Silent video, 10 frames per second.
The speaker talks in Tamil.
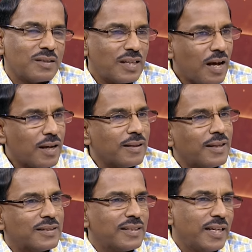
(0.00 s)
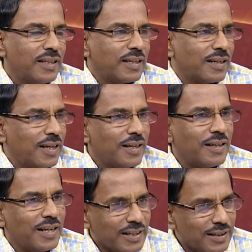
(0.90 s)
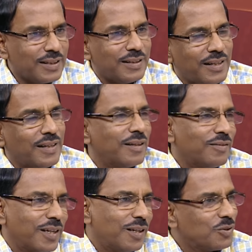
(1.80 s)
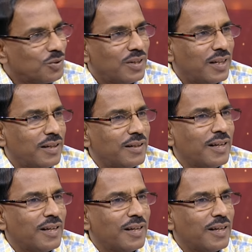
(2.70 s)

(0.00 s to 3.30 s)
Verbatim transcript: சார்ந்த செய்திகளை எங்களுக்கு தெரிந்த வகையில் சொல்லி